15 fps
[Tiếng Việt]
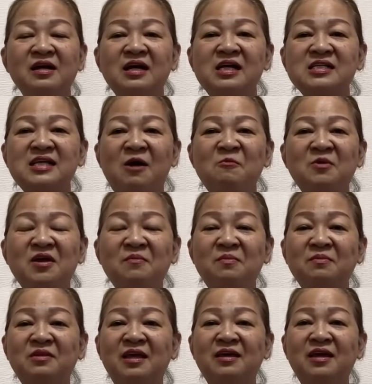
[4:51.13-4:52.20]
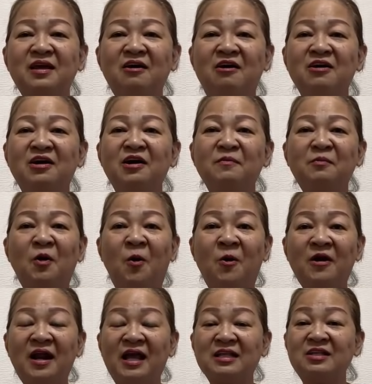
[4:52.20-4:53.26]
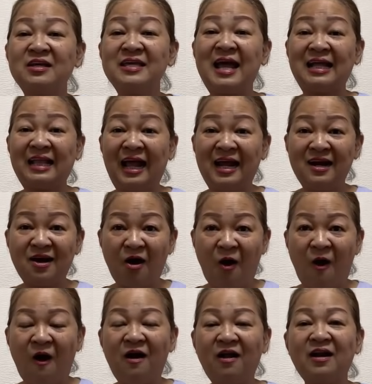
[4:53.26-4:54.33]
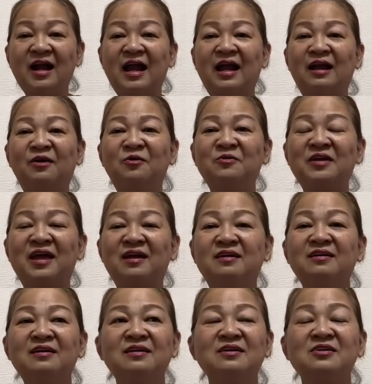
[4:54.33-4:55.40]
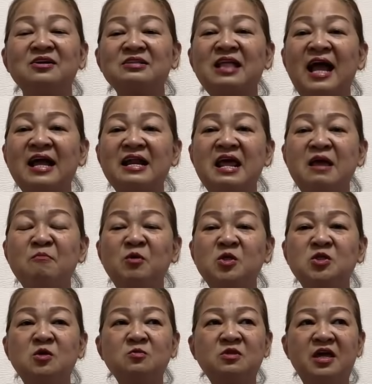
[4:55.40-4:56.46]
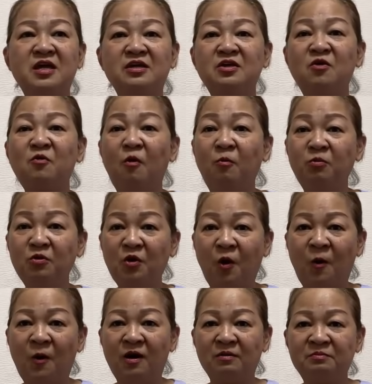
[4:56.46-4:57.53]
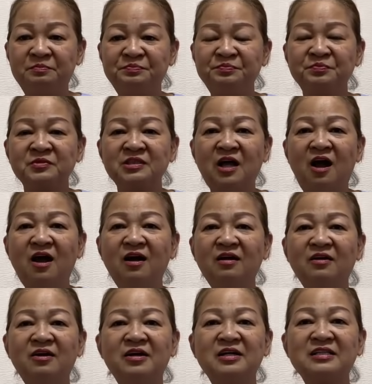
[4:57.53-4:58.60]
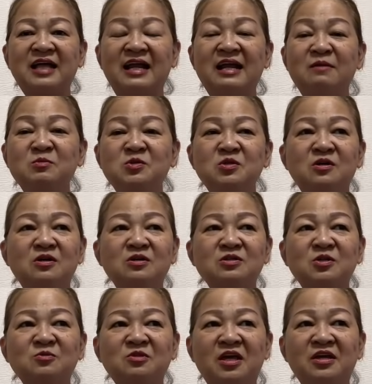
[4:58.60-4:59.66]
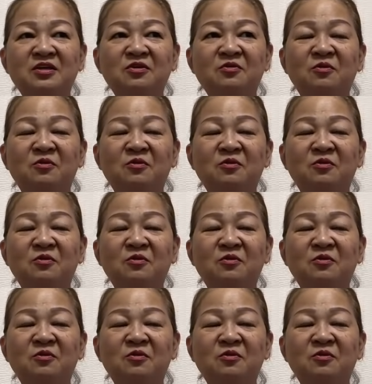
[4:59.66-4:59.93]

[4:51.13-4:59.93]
cái xong cái thì cái người cướp của này tiếng già thấy rõ ràng luôn nha người ta đem cái số tiền vô cúng chùa đó rồi người ta đem xưa số tiền vô